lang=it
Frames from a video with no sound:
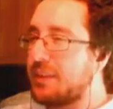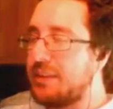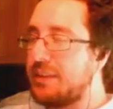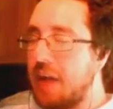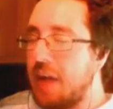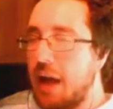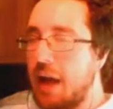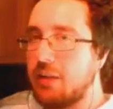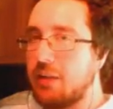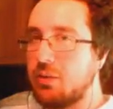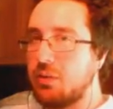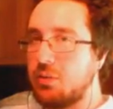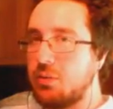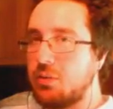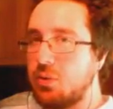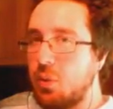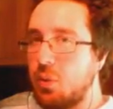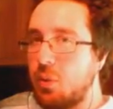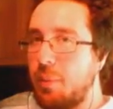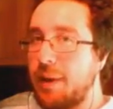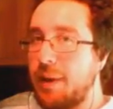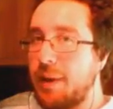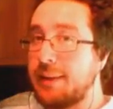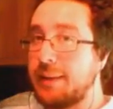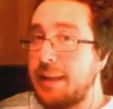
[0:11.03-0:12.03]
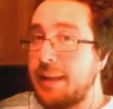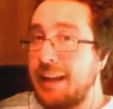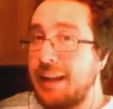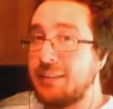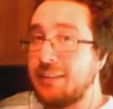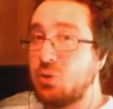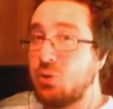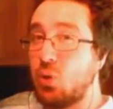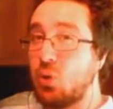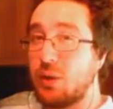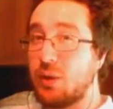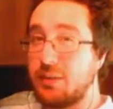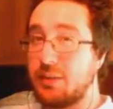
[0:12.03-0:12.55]
tanto ma
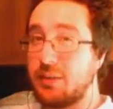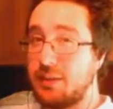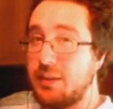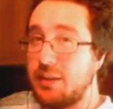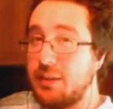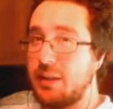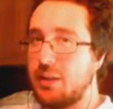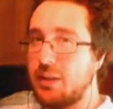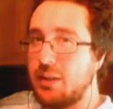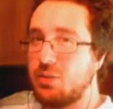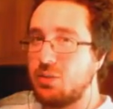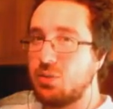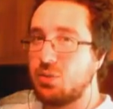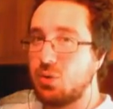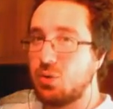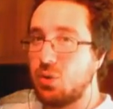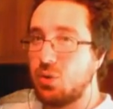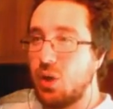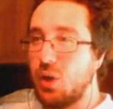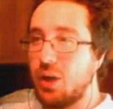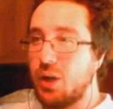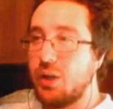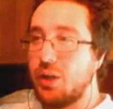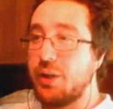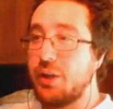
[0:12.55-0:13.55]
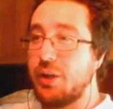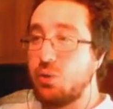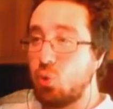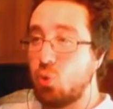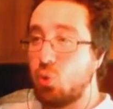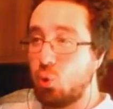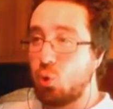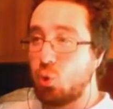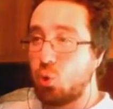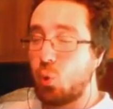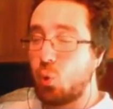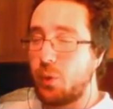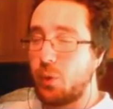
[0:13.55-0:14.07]
tanto atteso in
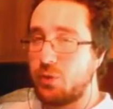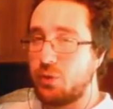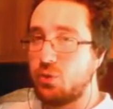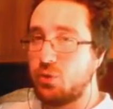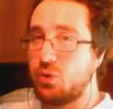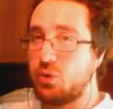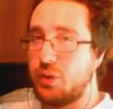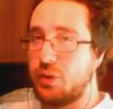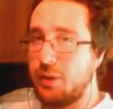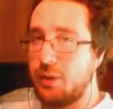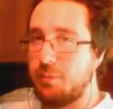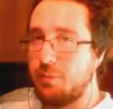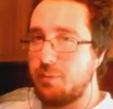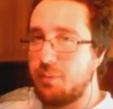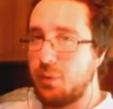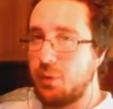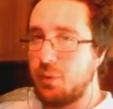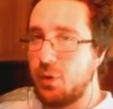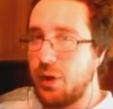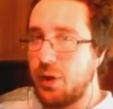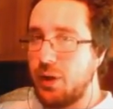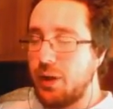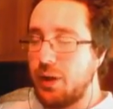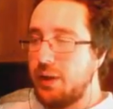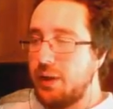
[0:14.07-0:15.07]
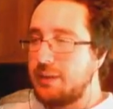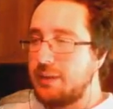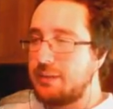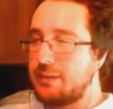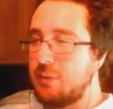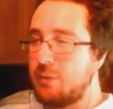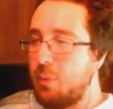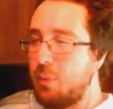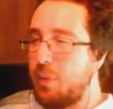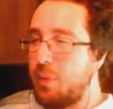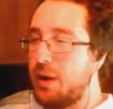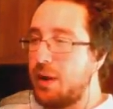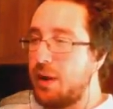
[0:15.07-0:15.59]
tutto questo tempo,
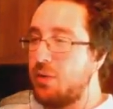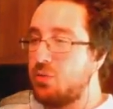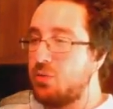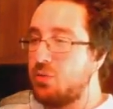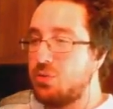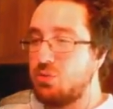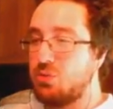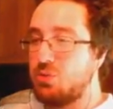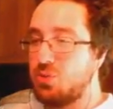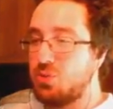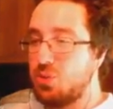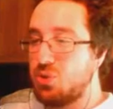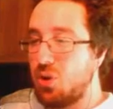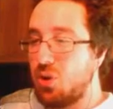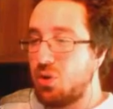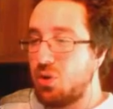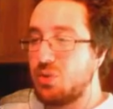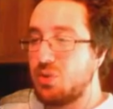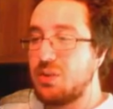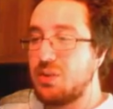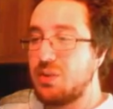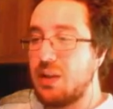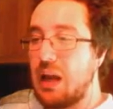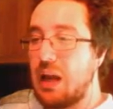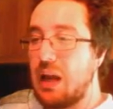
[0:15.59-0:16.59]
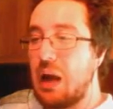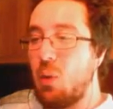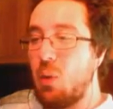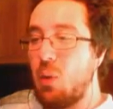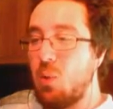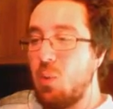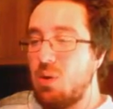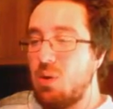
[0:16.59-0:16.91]
stiamo parlando di un gioco della